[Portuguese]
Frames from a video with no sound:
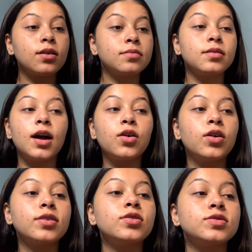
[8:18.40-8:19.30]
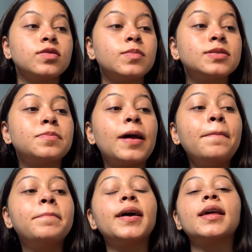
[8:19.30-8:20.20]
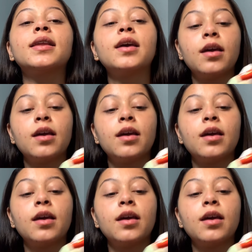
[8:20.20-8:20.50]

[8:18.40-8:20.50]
agora nós vamos para a pele.